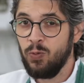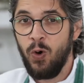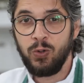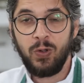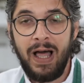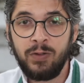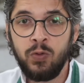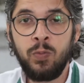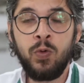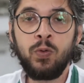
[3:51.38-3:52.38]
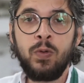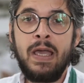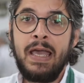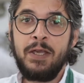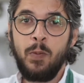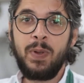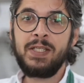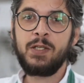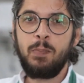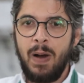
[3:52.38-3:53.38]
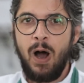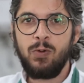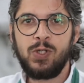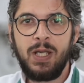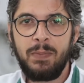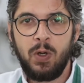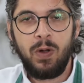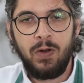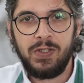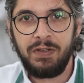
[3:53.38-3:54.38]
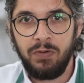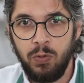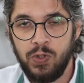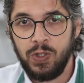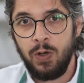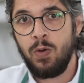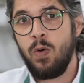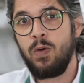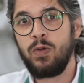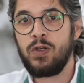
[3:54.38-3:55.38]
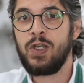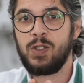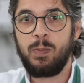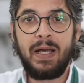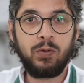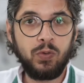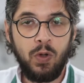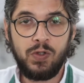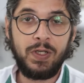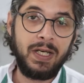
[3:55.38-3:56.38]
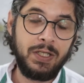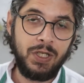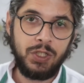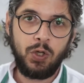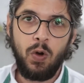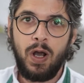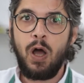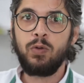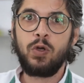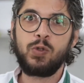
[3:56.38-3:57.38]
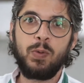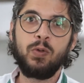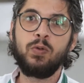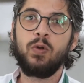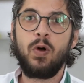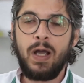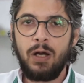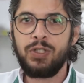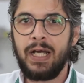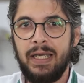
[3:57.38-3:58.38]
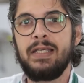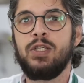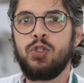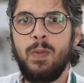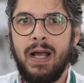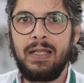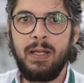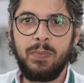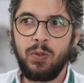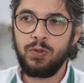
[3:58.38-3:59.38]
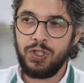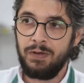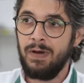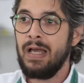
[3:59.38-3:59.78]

do outro lado do mundo e o principal, sempre com a nossa evolução, com o nosso aspecto do nosso ingrediente local, o nosso produto local, já que existe uma cadeia produtiva.